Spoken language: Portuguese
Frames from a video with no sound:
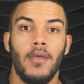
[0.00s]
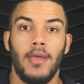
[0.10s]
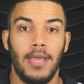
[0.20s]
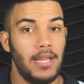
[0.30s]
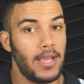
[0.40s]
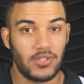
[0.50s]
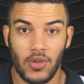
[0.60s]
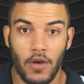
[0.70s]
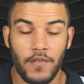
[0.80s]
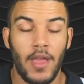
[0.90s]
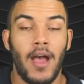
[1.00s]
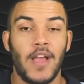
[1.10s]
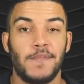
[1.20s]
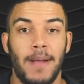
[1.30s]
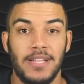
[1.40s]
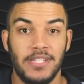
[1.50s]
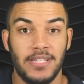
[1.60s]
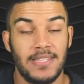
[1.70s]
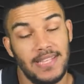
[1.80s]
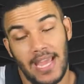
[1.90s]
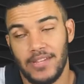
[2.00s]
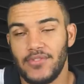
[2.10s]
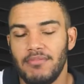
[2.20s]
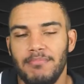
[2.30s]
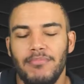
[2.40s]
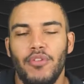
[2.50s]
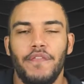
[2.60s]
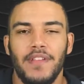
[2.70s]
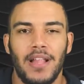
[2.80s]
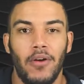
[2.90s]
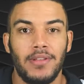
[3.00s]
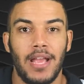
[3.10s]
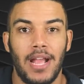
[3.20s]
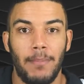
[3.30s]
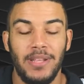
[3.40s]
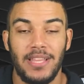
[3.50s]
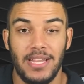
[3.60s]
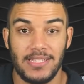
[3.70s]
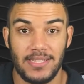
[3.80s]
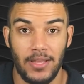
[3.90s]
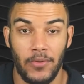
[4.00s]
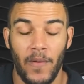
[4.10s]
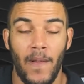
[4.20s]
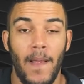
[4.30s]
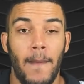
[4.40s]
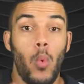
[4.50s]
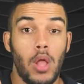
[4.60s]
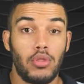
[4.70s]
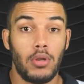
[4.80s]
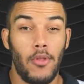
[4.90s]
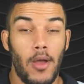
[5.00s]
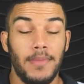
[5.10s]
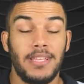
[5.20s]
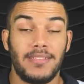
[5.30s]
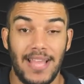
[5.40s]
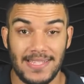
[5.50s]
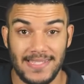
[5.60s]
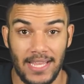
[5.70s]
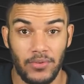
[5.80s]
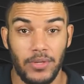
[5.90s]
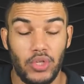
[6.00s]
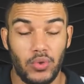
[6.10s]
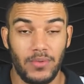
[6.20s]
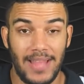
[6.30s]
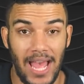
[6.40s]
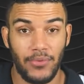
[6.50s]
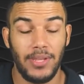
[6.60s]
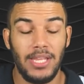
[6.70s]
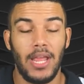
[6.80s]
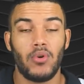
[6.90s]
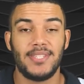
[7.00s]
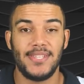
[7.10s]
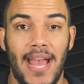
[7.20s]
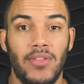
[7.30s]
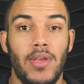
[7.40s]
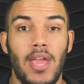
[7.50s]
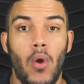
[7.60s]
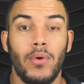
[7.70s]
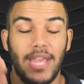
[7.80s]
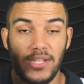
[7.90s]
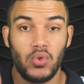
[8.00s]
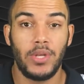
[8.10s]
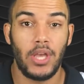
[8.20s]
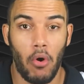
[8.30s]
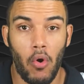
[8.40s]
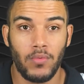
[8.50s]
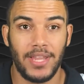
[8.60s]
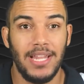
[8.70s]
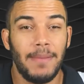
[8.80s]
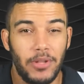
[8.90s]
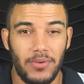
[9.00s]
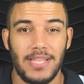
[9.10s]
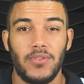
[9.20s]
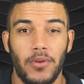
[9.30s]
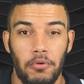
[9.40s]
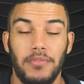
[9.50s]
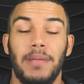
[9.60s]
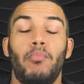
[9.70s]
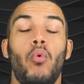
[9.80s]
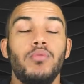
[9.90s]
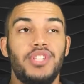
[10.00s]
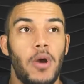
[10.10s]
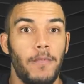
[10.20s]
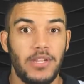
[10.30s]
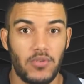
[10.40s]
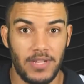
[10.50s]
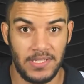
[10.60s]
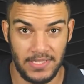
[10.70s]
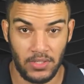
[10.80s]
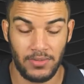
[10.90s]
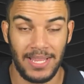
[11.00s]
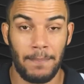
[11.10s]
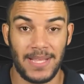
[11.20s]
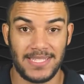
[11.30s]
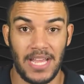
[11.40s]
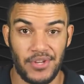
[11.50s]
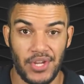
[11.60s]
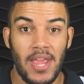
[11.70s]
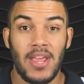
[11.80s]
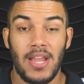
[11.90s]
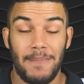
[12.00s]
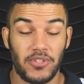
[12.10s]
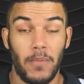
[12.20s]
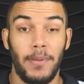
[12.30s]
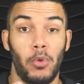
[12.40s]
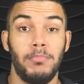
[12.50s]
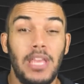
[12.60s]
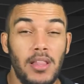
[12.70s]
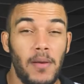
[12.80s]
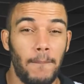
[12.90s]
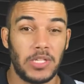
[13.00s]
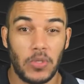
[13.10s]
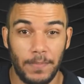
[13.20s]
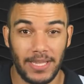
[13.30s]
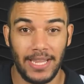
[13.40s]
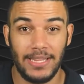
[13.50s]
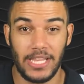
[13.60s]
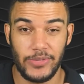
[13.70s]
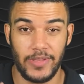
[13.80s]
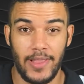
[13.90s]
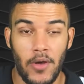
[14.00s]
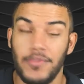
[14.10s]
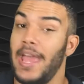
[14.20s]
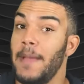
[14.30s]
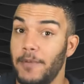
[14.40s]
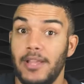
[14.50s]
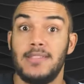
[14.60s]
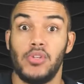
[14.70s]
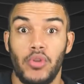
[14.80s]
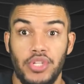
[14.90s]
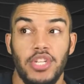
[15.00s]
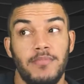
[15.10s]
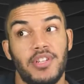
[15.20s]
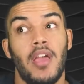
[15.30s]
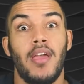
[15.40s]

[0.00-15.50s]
ele resolve as partidas. E é isso, no final, que acaba interessando outro nome que está sendo estudado e negociado é o Keisuke Honda. Lembra do Keisuke Honda? É mundialmente conhecido, tem passagens, ele passou pelo Milan, passou pela Inter de Milão, na época que esses dois times